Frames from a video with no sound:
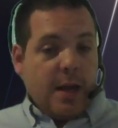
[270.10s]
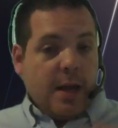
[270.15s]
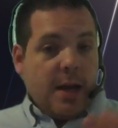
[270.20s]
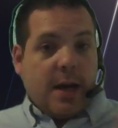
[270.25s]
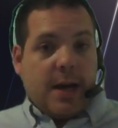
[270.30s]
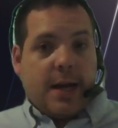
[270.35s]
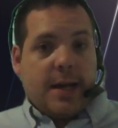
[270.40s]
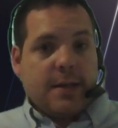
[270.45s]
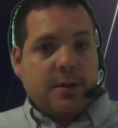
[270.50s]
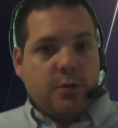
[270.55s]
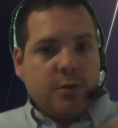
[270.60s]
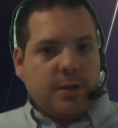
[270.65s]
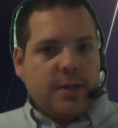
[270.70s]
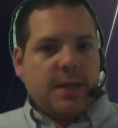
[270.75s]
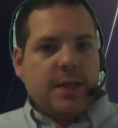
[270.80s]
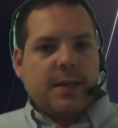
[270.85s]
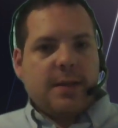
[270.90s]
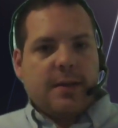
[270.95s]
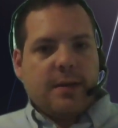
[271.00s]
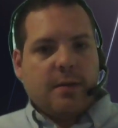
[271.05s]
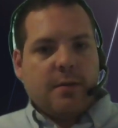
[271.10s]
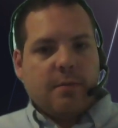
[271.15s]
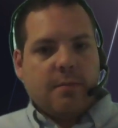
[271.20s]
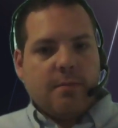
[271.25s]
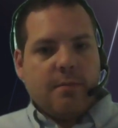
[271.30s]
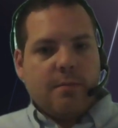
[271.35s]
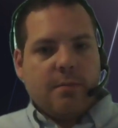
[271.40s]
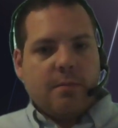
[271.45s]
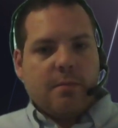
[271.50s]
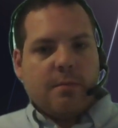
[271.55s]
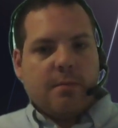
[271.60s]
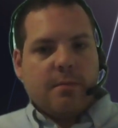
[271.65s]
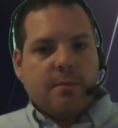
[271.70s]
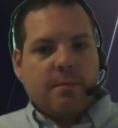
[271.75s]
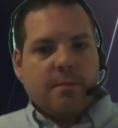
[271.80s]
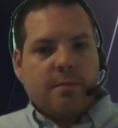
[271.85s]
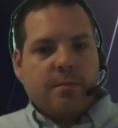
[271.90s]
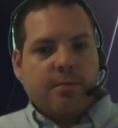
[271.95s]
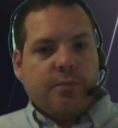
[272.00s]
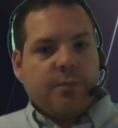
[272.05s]
À ce titre,
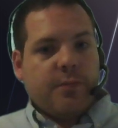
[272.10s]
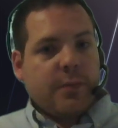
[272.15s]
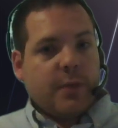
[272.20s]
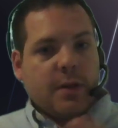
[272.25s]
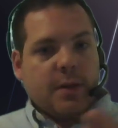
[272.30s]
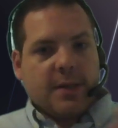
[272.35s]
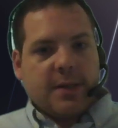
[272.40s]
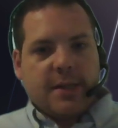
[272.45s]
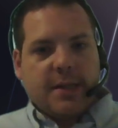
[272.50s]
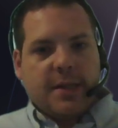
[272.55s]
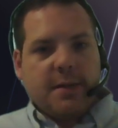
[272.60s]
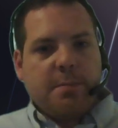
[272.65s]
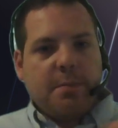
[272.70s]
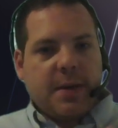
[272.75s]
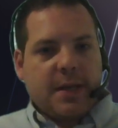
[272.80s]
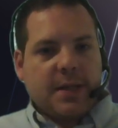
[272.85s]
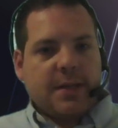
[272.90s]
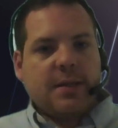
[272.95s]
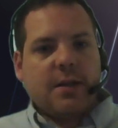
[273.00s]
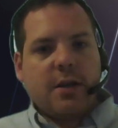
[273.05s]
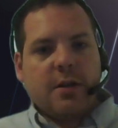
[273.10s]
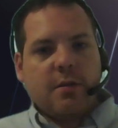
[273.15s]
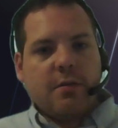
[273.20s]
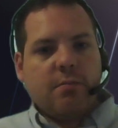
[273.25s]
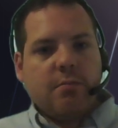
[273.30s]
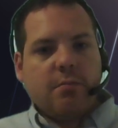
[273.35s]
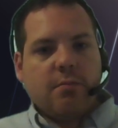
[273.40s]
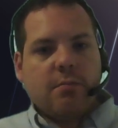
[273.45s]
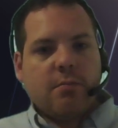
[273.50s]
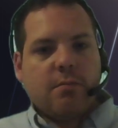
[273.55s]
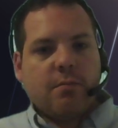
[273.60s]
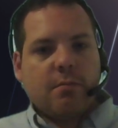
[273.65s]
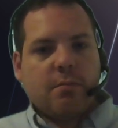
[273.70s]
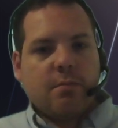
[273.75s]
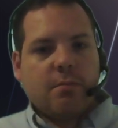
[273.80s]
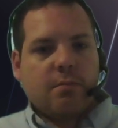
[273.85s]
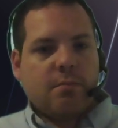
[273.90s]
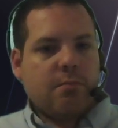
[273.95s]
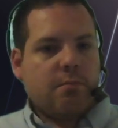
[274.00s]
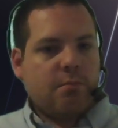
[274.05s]
cette personne,
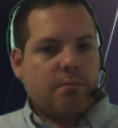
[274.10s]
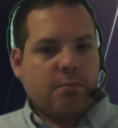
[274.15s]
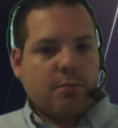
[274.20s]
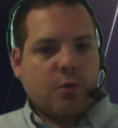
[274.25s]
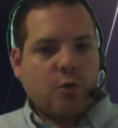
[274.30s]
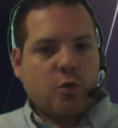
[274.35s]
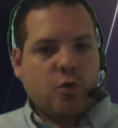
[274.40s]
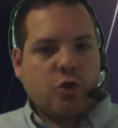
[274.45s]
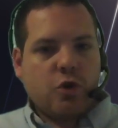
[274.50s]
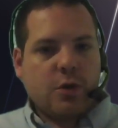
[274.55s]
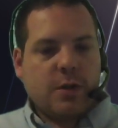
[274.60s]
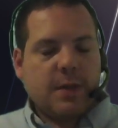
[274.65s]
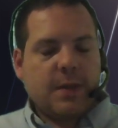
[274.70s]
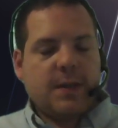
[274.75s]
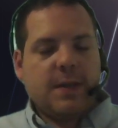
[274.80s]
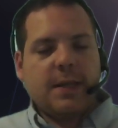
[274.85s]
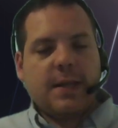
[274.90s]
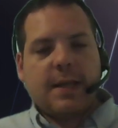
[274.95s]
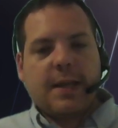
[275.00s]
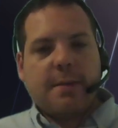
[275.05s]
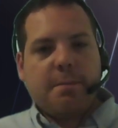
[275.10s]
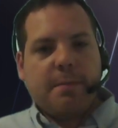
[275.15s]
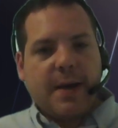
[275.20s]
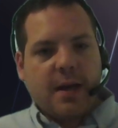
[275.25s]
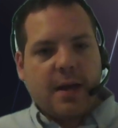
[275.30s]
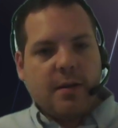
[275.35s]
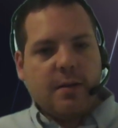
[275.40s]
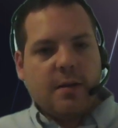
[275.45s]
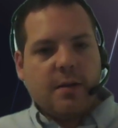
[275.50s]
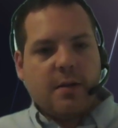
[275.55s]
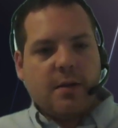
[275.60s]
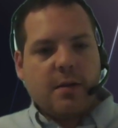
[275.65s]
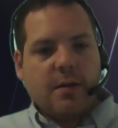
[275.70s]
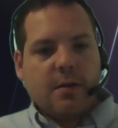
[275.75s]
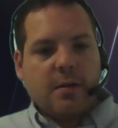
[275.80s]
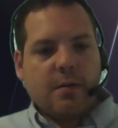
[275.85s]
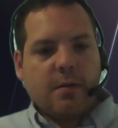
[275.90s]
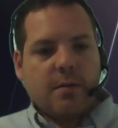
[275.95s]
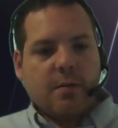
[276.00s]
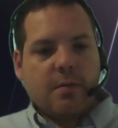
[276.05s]
que je ne citerai pas,
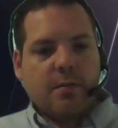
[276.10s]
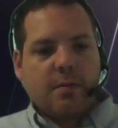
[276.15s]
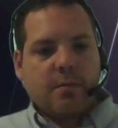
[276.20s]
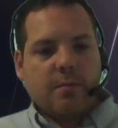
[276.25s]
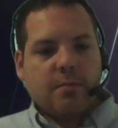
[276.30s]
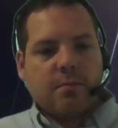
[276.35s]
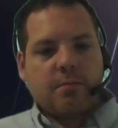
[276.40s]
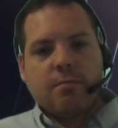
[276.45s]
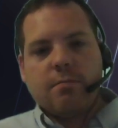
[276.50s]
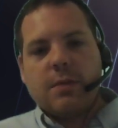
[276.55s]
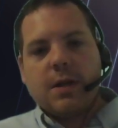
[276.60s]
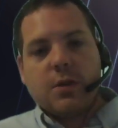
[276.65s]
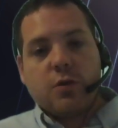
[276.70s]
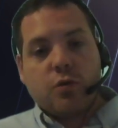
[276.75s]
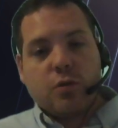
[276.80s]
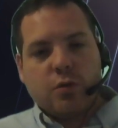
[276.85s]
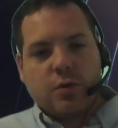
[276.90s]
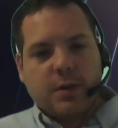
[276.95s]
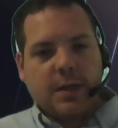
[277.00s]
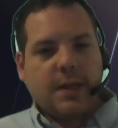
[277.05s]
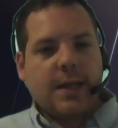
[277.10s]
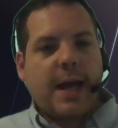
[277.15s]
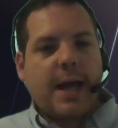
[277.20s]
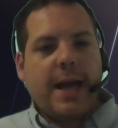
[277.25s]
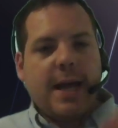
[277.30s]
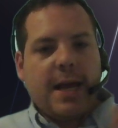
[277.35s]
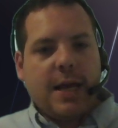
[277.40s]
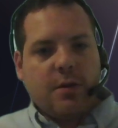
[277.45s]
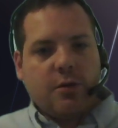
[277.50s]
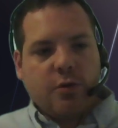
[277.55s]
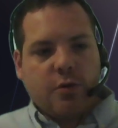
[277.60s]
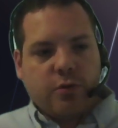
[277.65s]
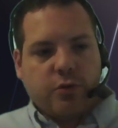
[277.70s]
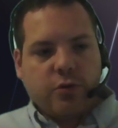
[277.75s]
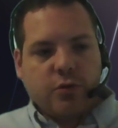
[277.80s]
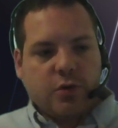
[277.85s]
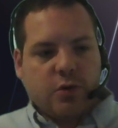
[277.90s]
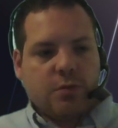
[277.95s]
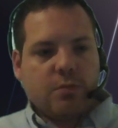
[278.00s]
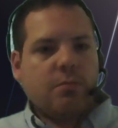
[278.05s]
parce que c'est un haters,
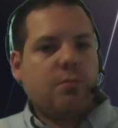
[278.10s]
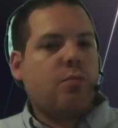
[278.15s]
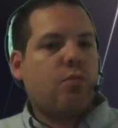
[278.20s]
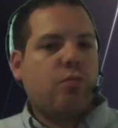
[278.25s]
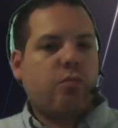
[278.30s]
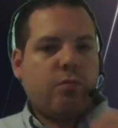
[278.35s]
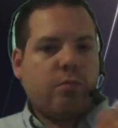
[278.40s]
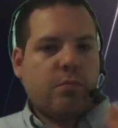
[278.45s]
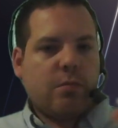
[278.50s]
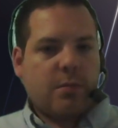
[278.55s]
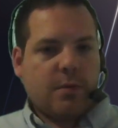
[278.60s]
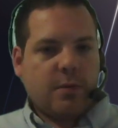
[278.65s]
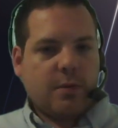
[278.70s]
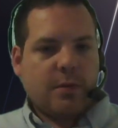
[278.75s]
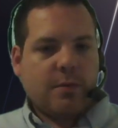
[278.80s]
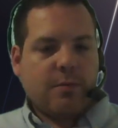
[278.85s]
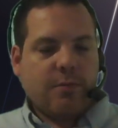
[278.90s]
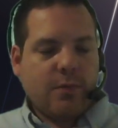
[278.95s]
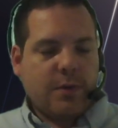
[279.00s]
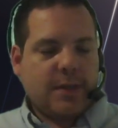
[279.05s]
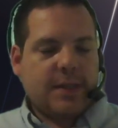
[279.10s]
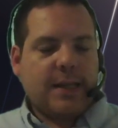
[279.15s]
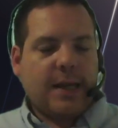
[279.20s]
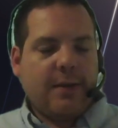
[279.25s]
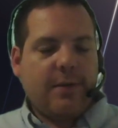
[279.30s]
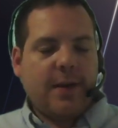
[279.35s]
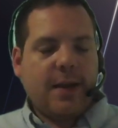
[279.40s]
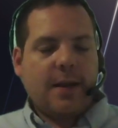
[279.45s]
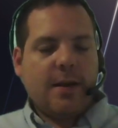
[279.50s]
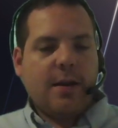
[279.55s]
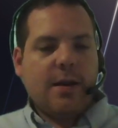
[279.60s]
vous savez,